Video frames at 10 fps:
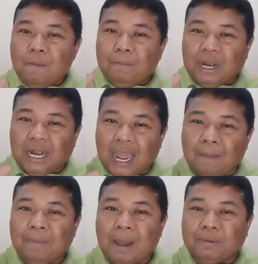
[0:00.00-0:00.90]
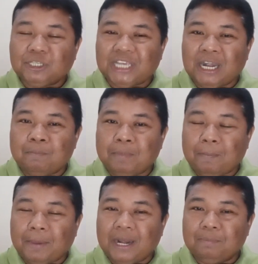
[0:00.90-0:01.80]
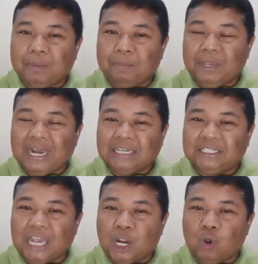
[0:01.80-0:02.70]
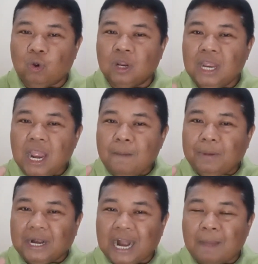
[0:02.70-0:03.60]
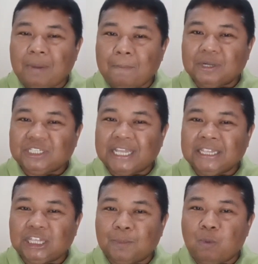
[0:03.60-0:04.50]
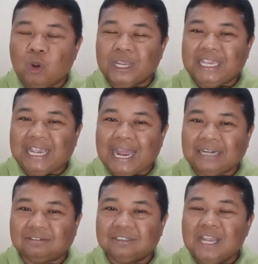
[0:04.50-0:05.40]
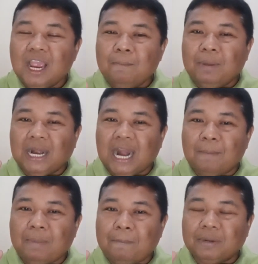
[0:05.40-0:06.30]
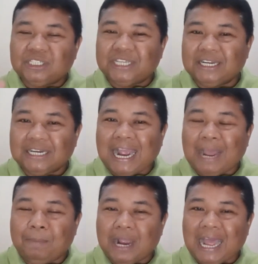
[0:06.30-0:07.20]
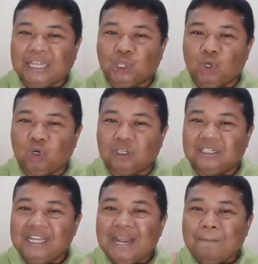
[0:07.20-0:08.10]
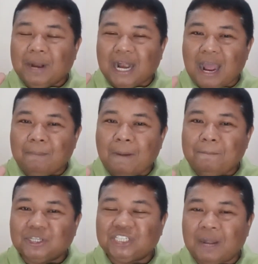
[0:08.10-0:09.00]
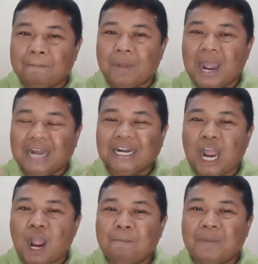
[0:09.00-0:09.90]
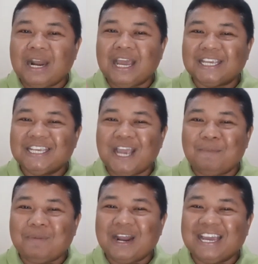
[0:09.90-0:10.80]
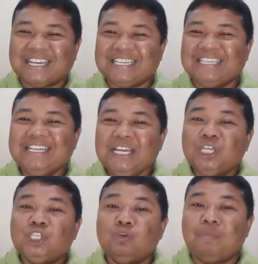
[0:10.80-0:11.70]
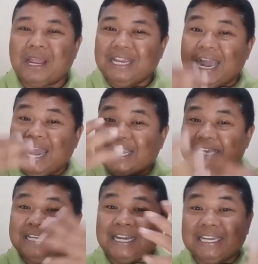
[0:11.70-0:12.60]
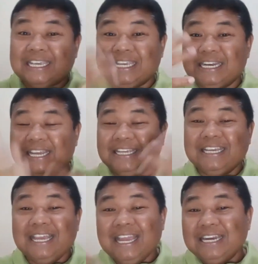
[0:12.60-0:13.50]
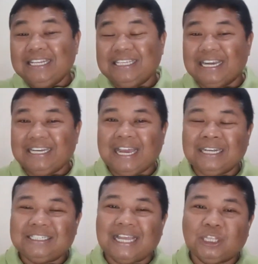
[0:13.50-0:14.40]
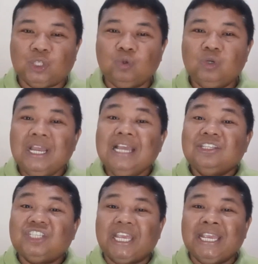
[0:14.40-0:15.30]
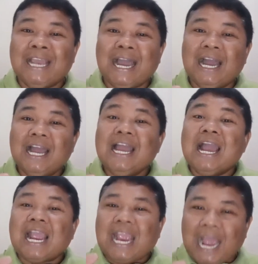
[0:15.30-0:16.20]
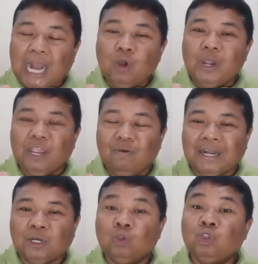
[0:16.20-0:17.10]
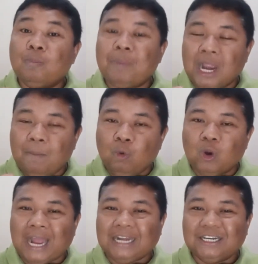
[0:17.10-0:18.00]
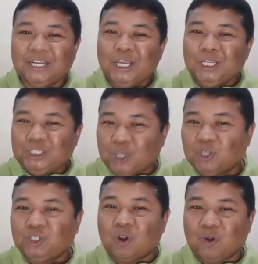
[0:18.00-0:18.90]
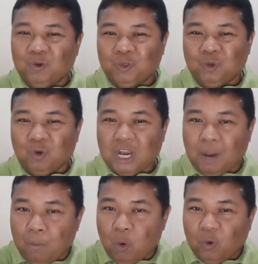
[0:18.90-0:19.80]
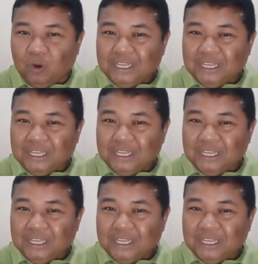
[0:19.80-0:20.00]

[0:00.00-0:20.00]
Berapa persen pepel, pipilan jagung, berapa persen tepung ikan, berapa persen bekatul, berapa persen bahan apalagi apalagi supaya akhirnya digiling dijadikan satu sehingga kalau hewan untuk penggemukan cocok untuk gemuk